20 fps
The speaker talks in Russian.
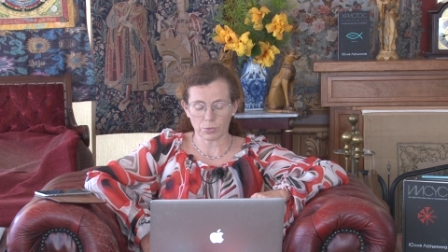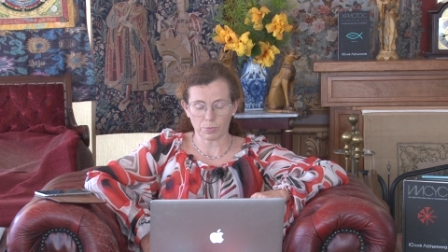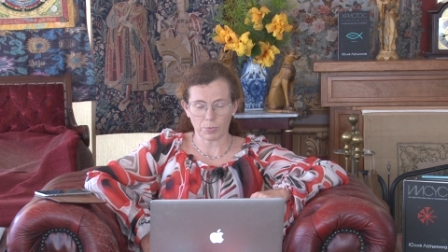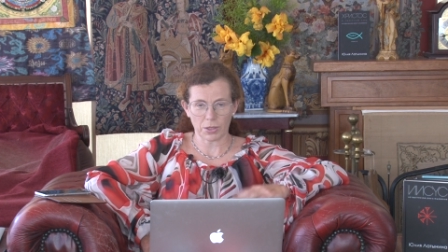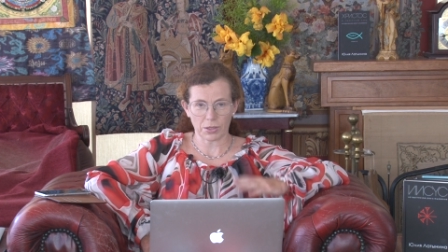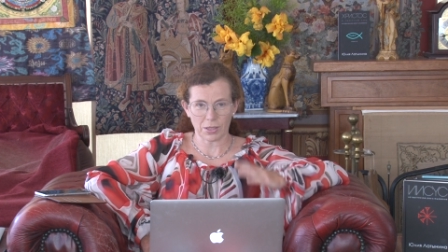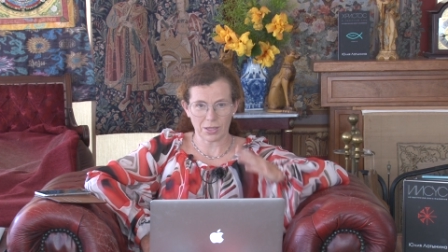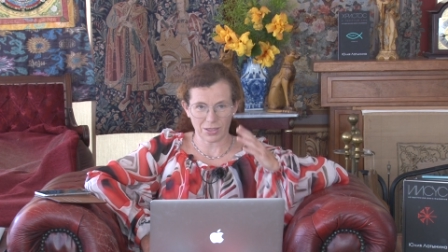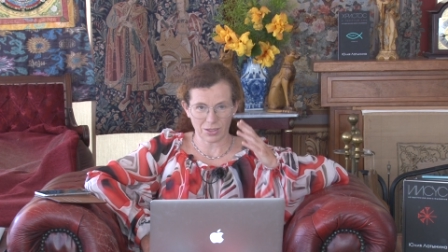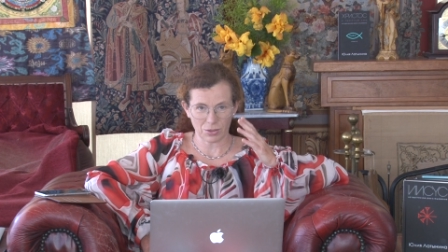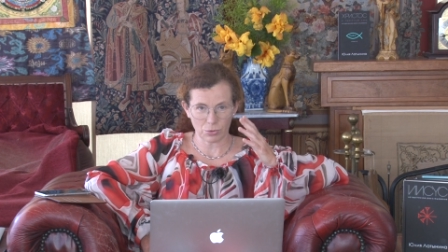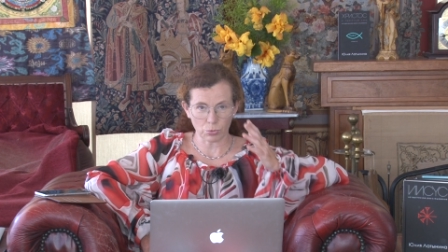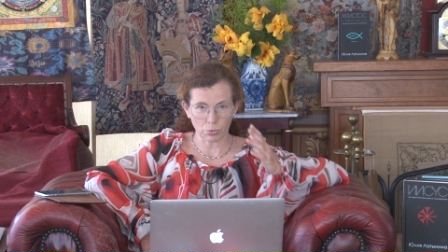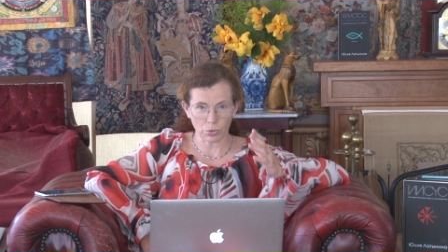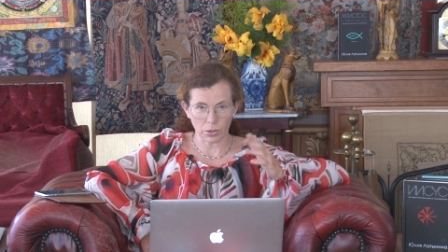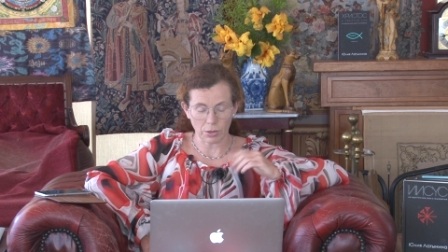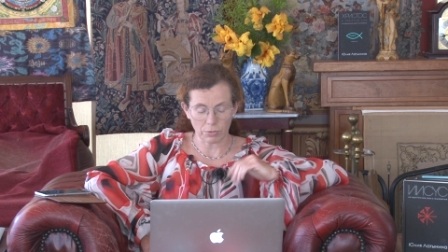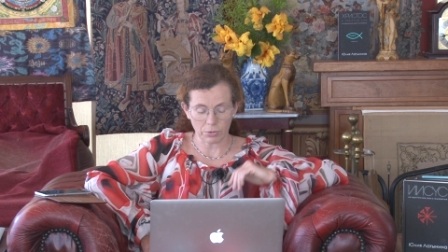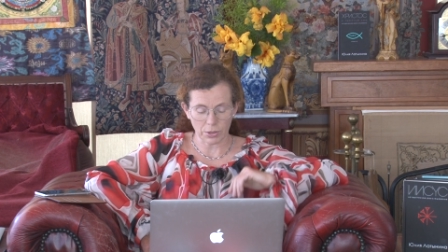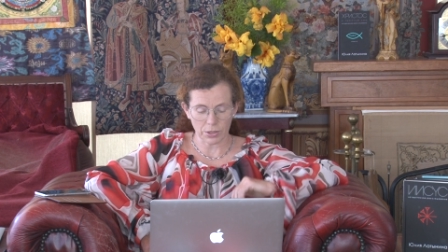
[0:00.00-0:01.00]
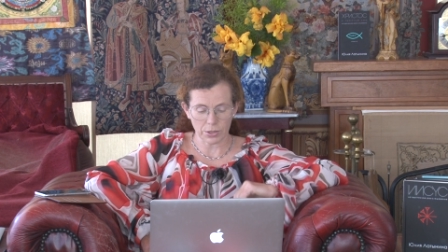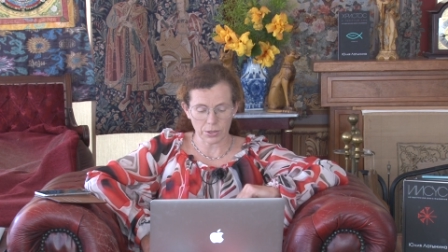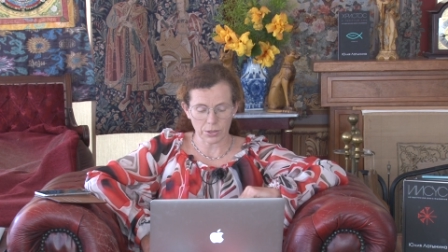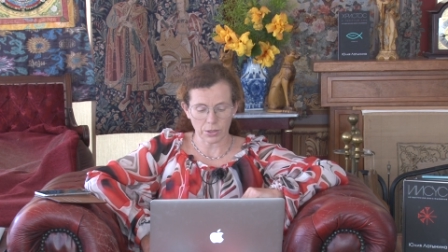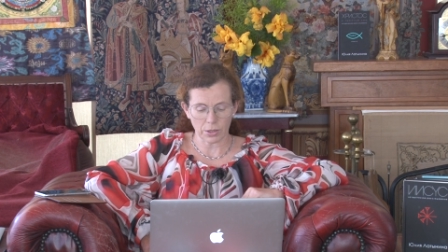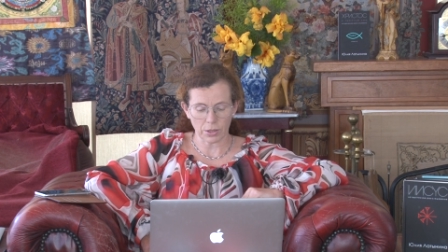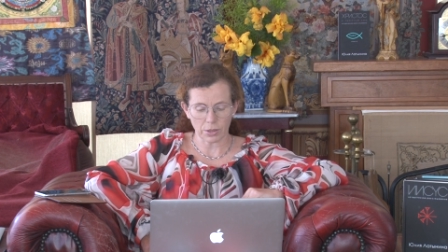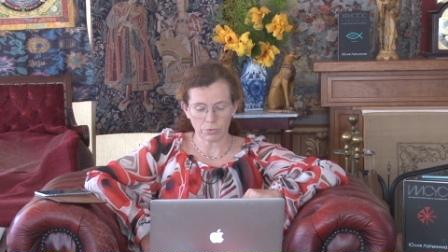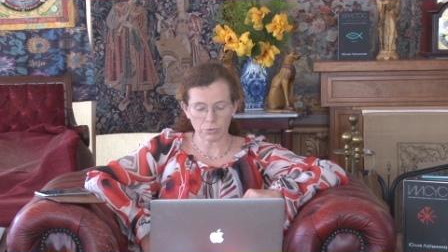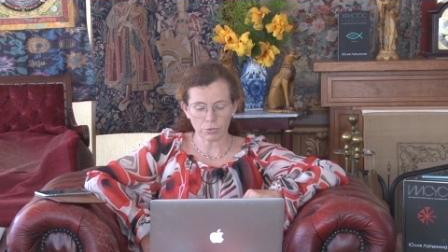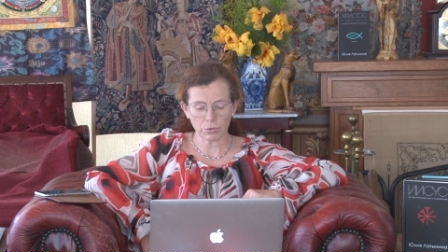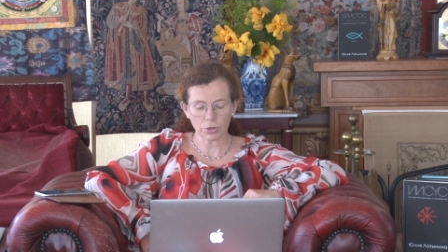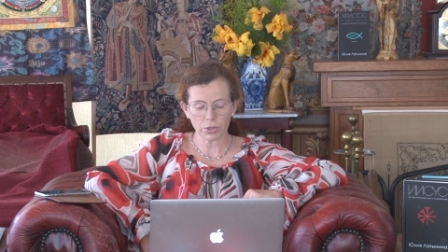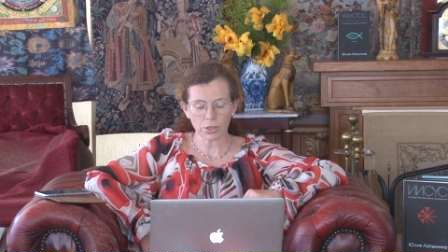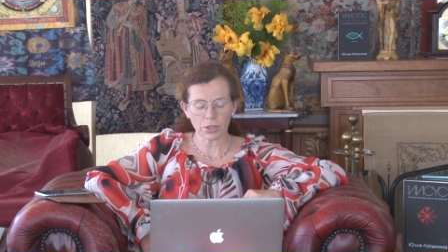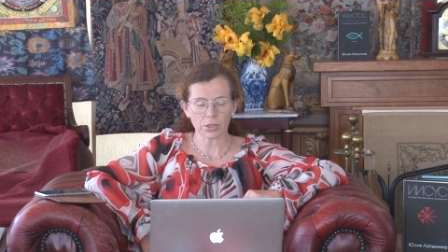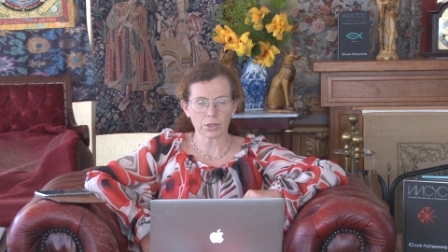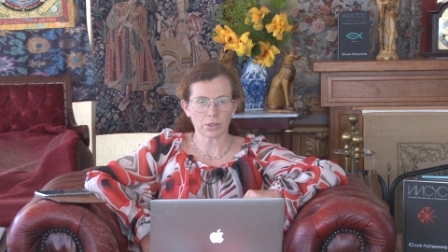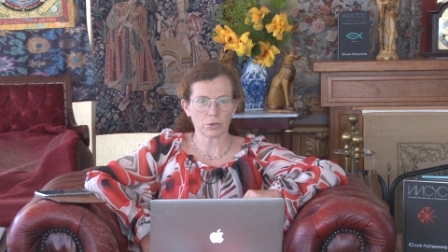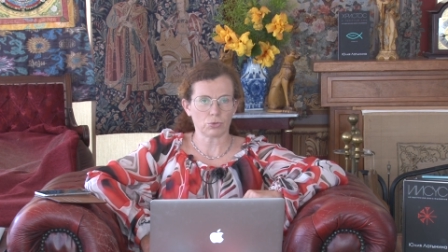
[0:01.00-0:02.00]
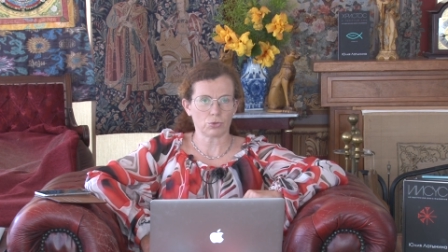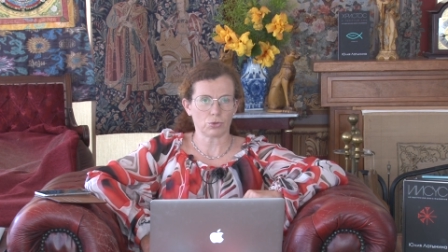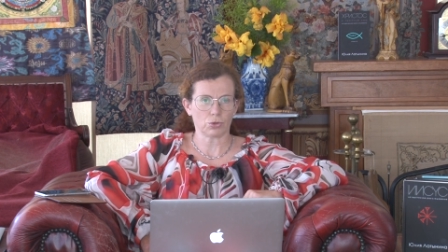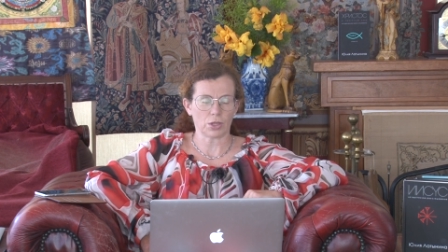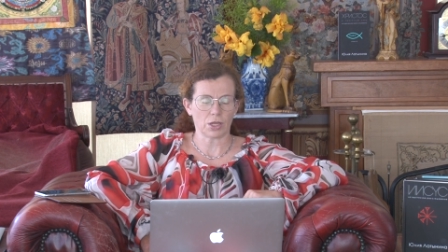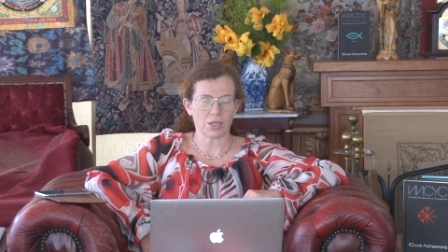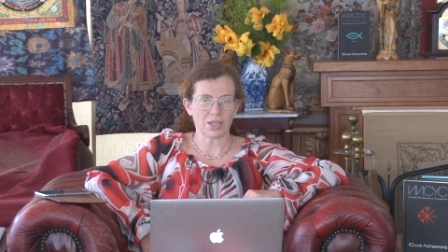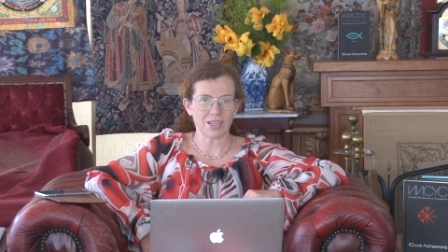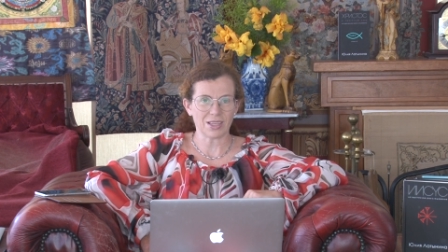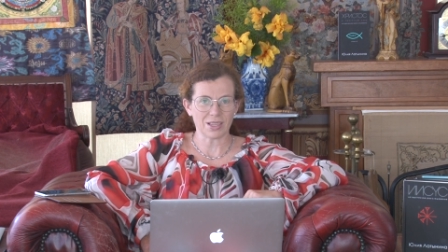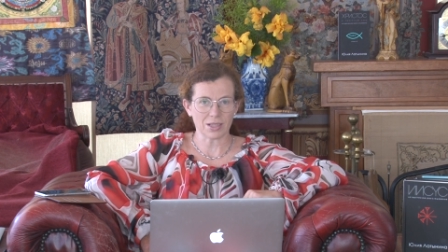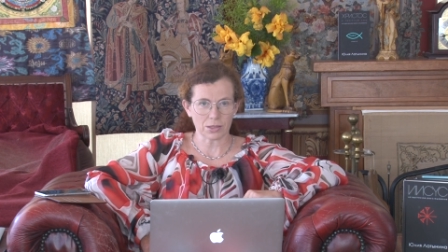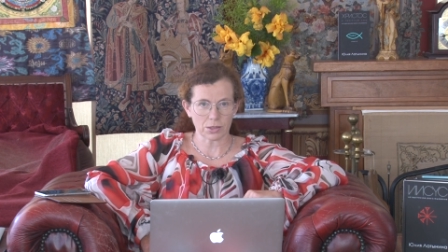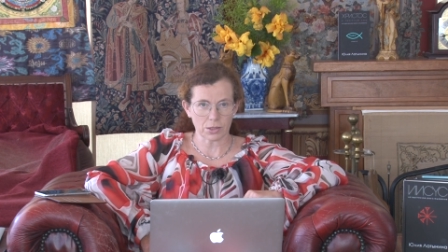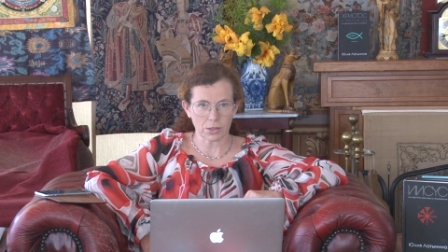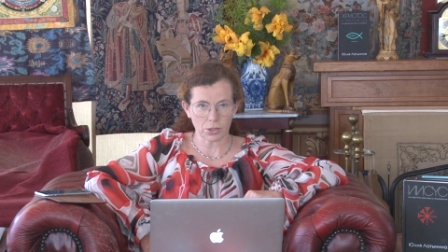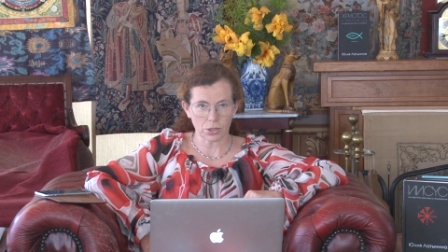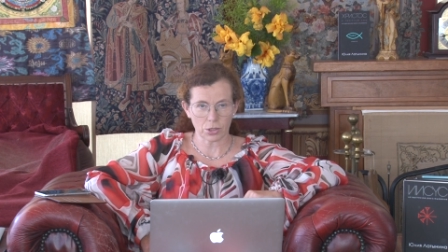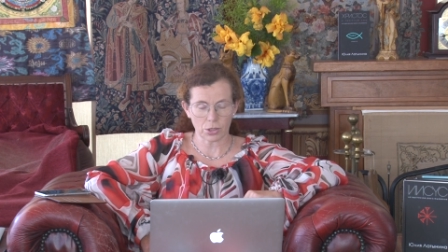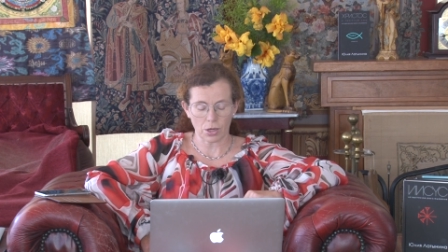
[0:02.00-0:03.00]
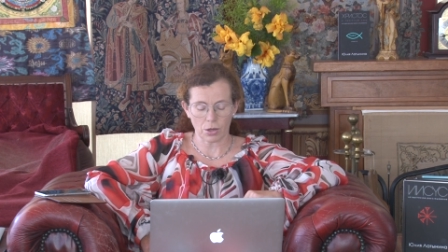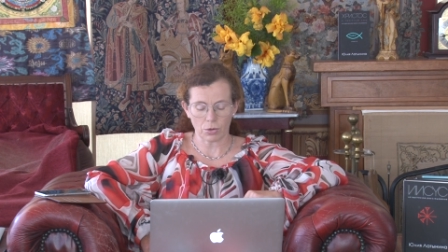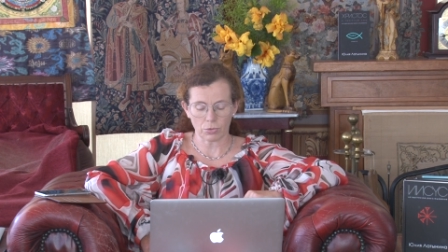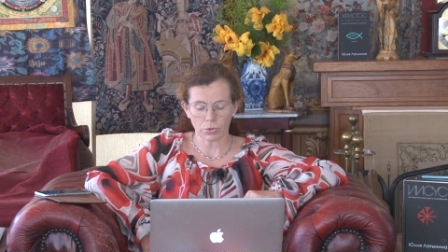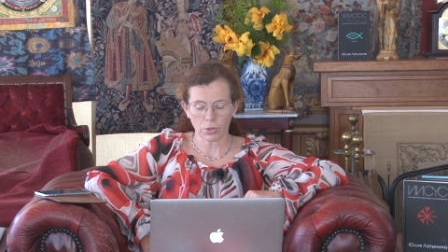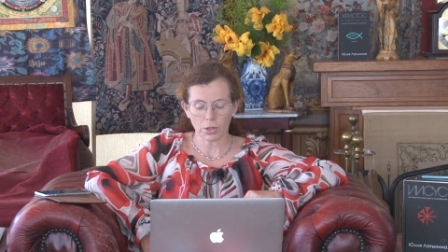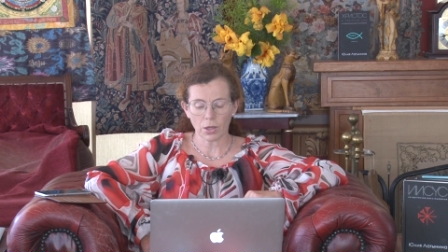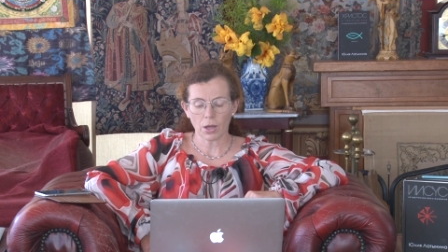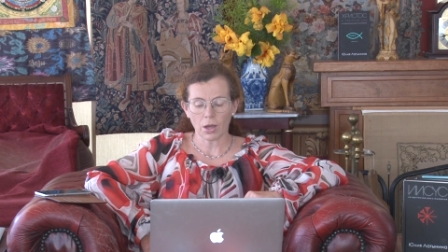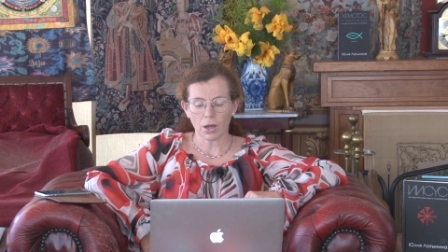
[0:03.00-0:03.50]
подаст суд на власти Калифорнии за то, что они не разрешают